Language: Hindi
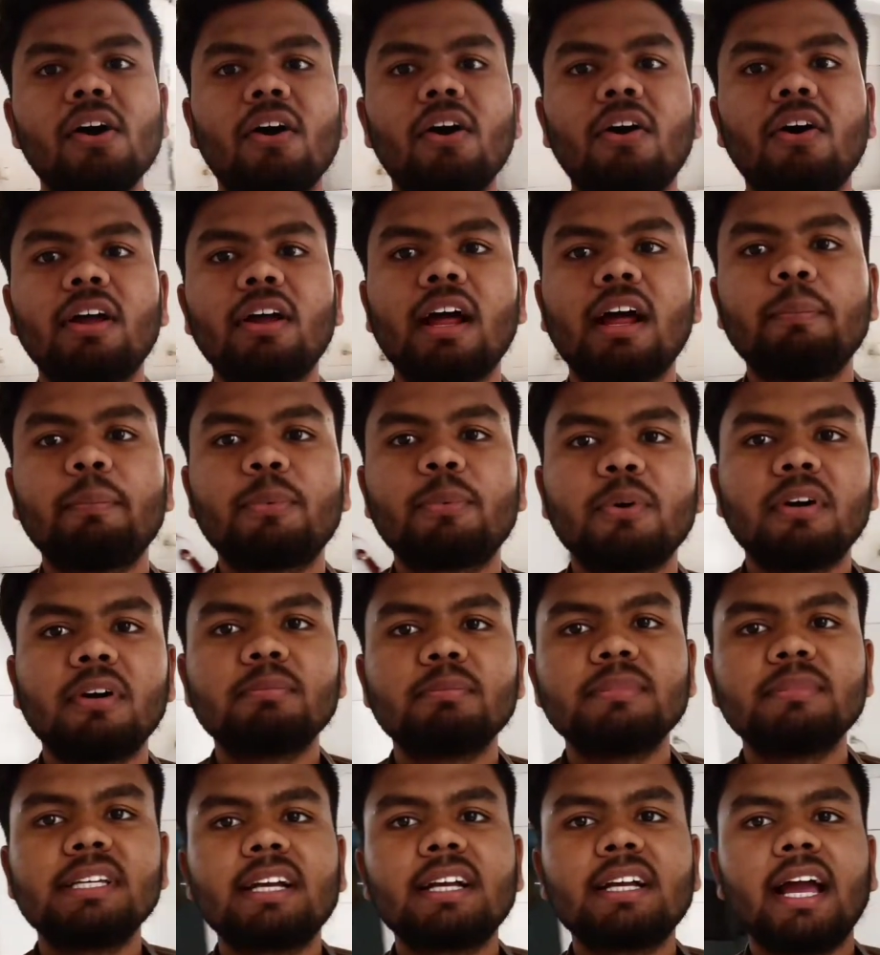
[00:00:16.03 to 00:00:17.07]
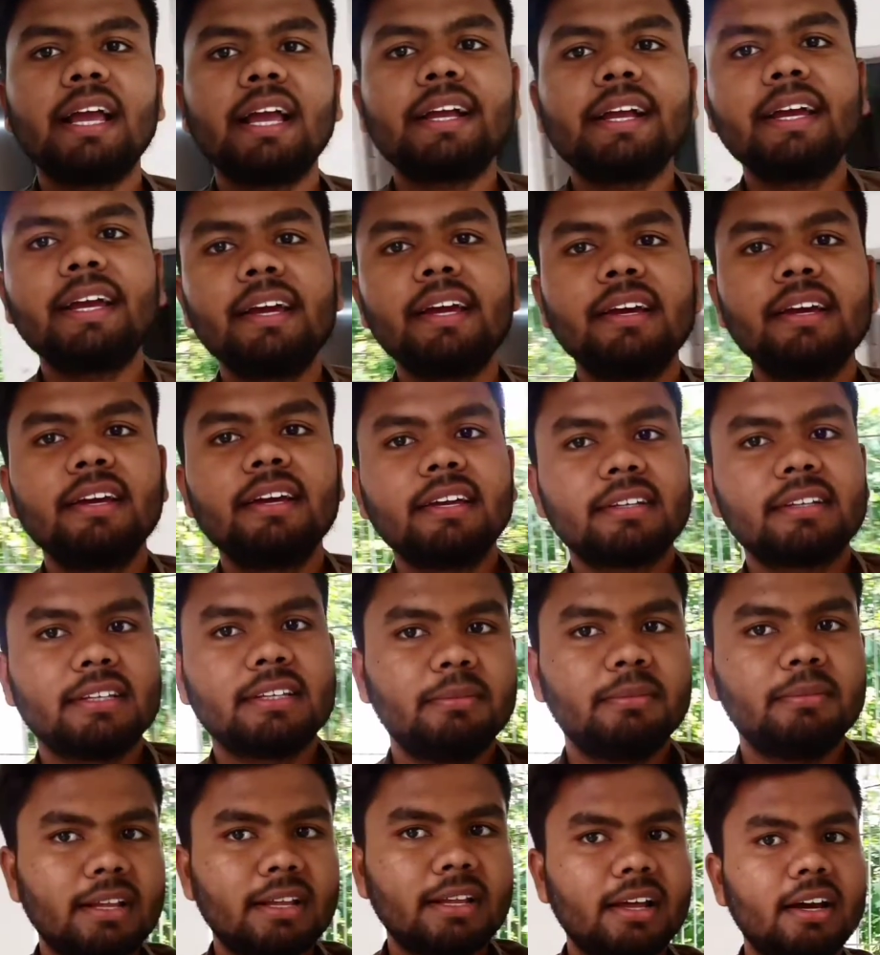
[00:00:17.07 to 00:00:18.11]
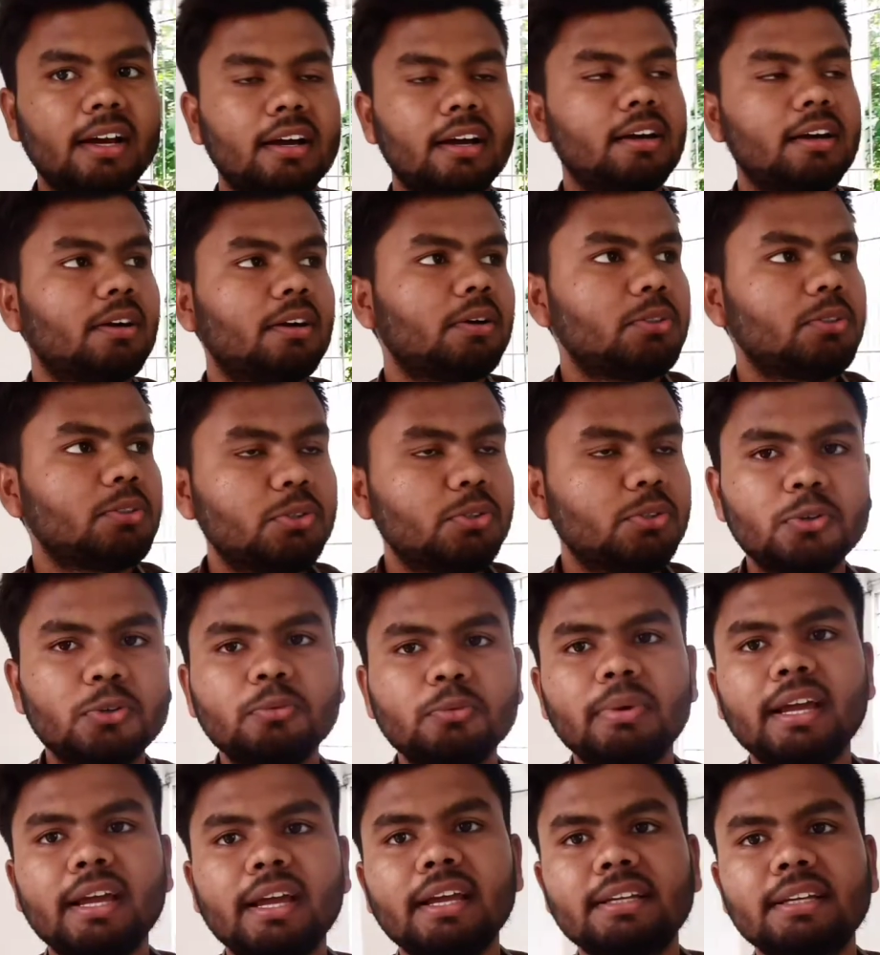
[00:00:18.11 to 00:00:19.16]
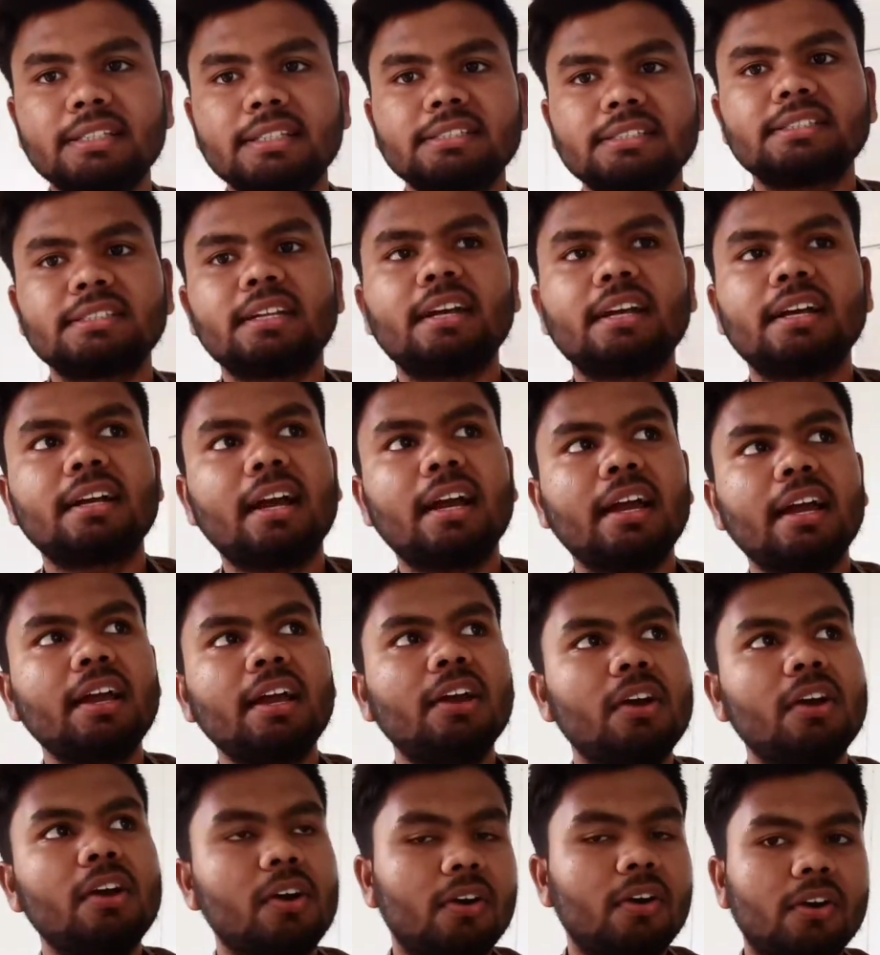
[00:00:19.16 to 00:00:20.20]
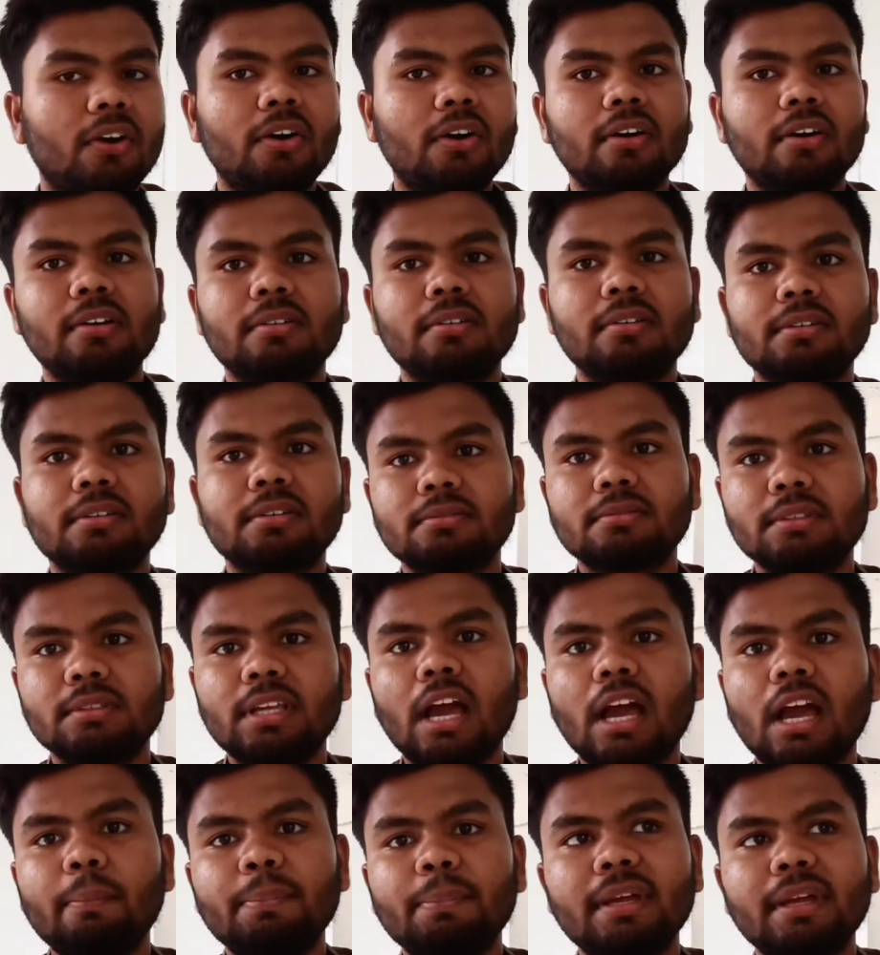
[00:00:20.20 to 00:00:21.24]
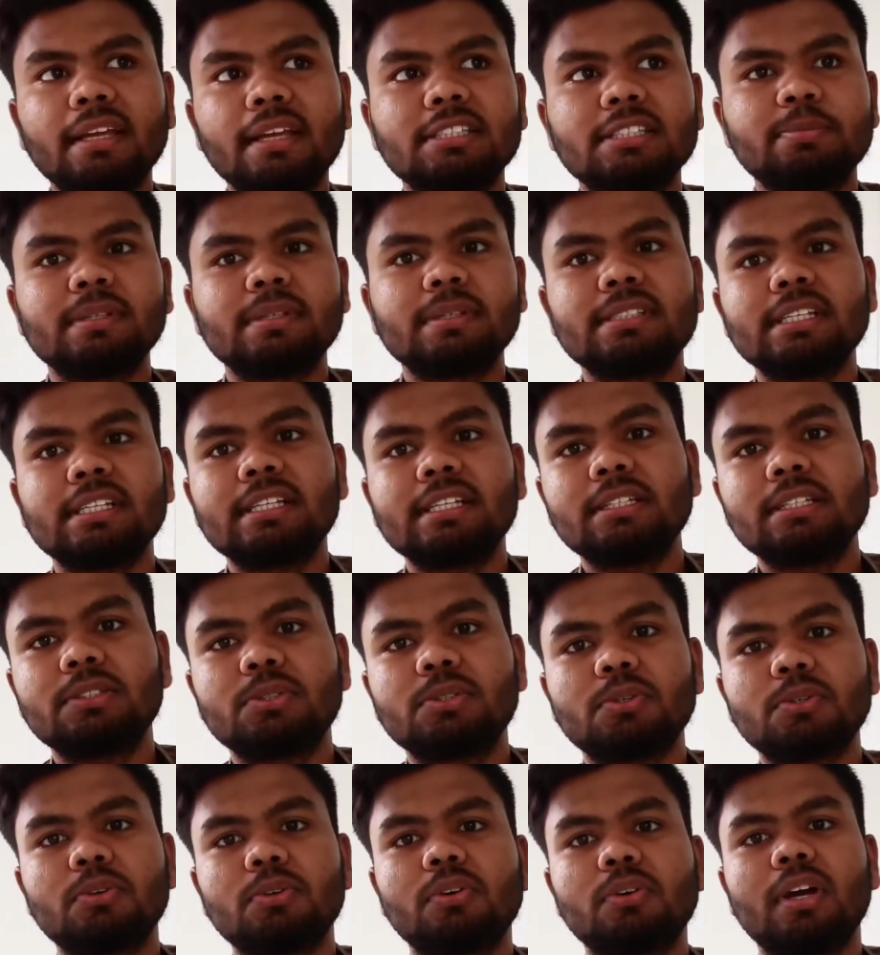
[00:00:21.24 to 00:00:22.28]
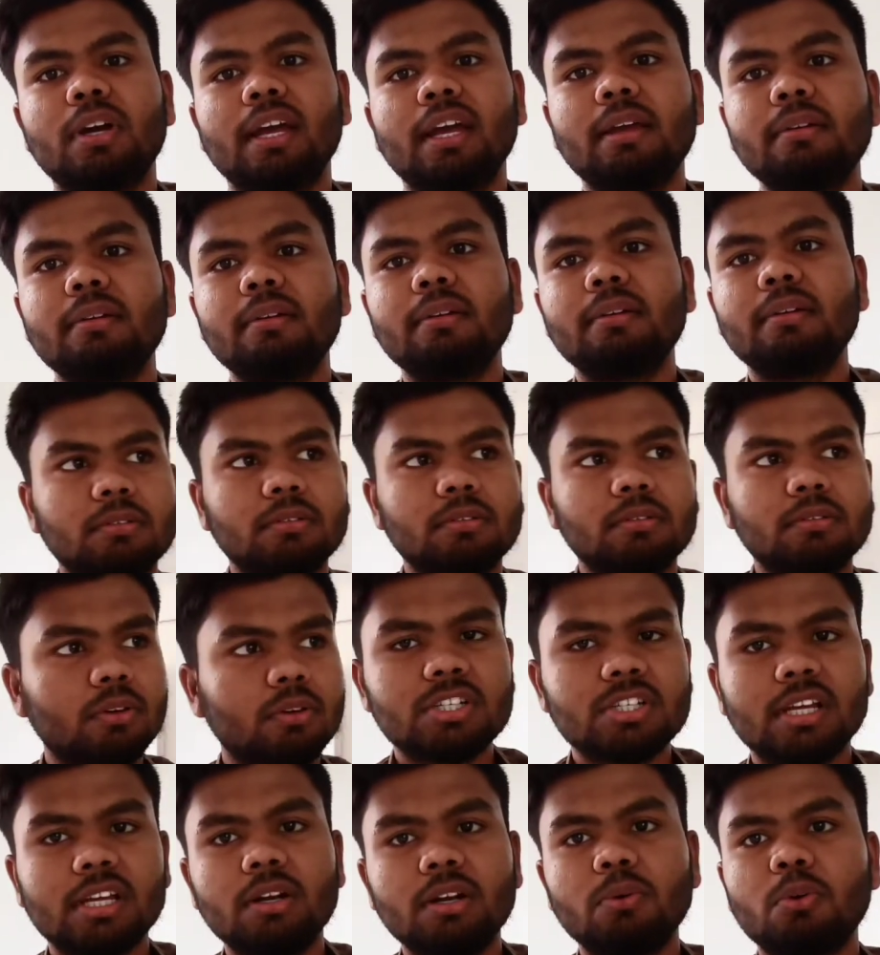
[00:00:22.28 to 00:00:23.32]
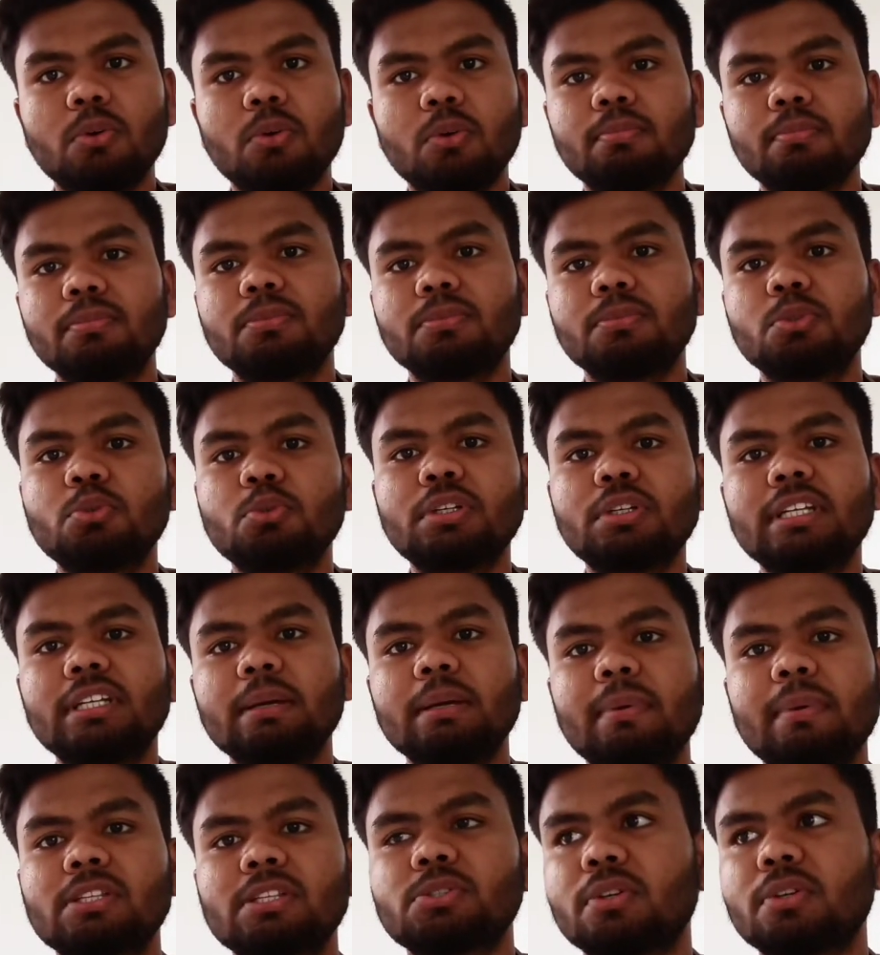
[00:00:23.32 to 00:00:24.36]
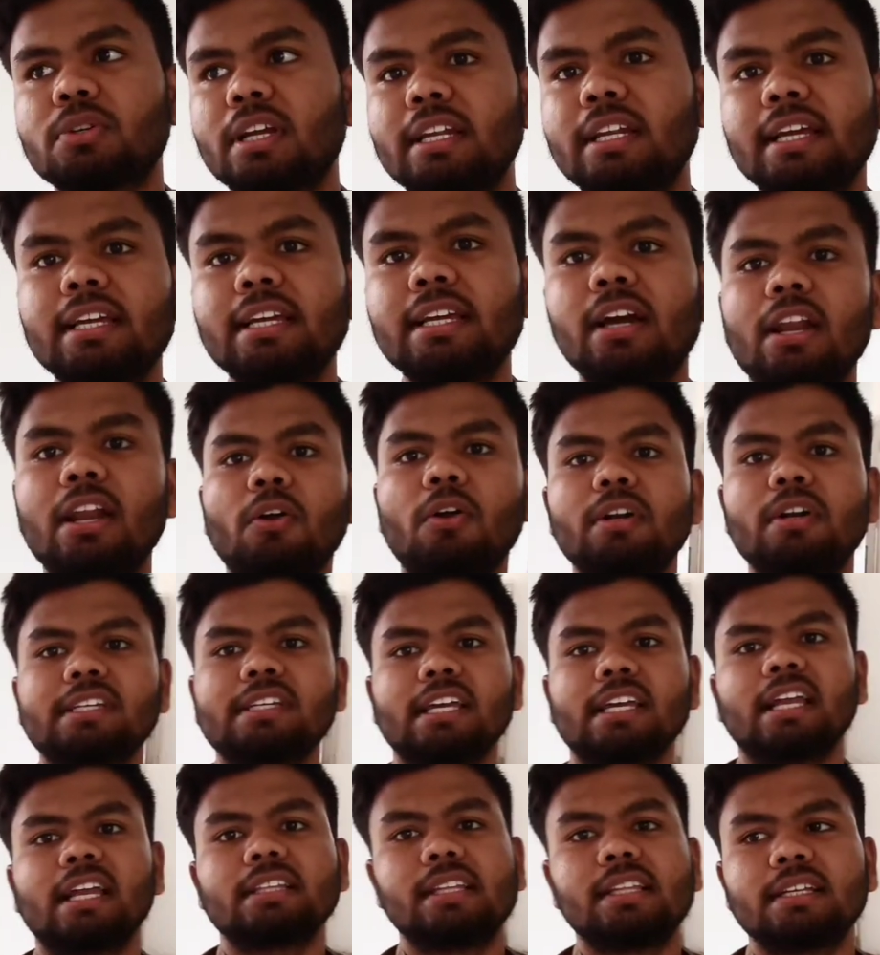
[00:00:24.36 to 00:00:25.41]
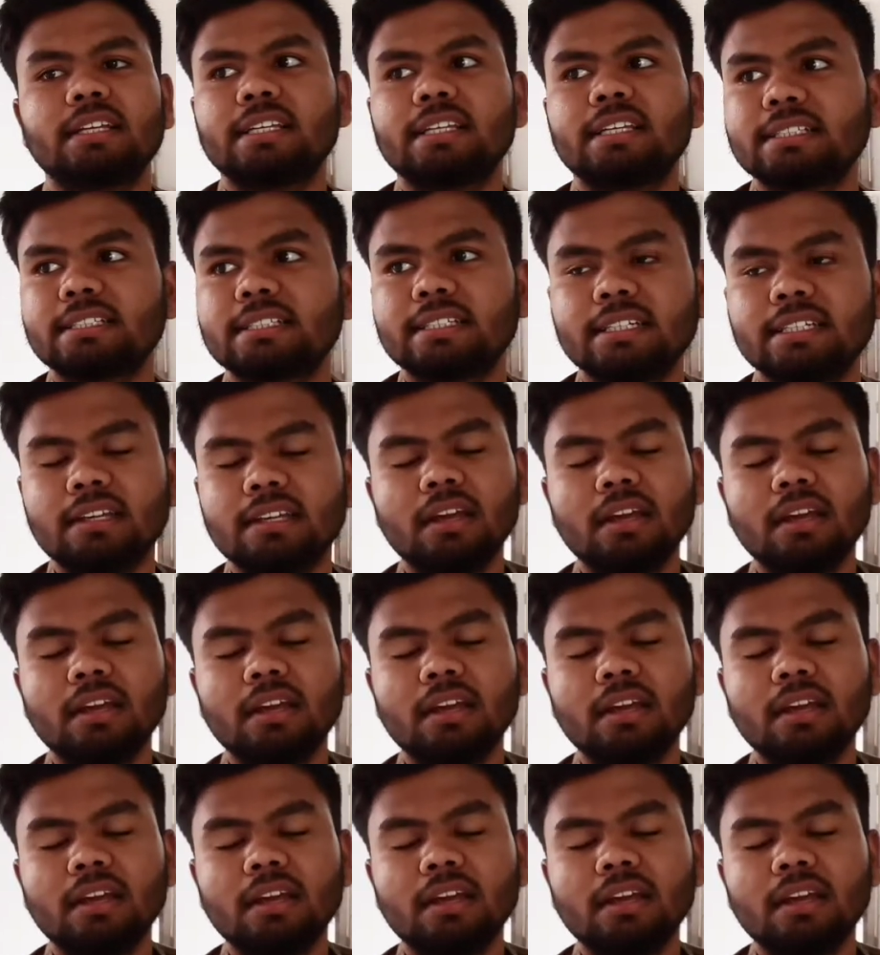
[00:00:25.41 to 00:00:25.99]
और आपको हम दिखाएँगे कि मेरा जो रूम है किस तरह का है और यहाँ पे स्पेशली जो है हॉस्टल वो दूर के बच्चों के लिए ही अलाउट किया जाता है जैसे कि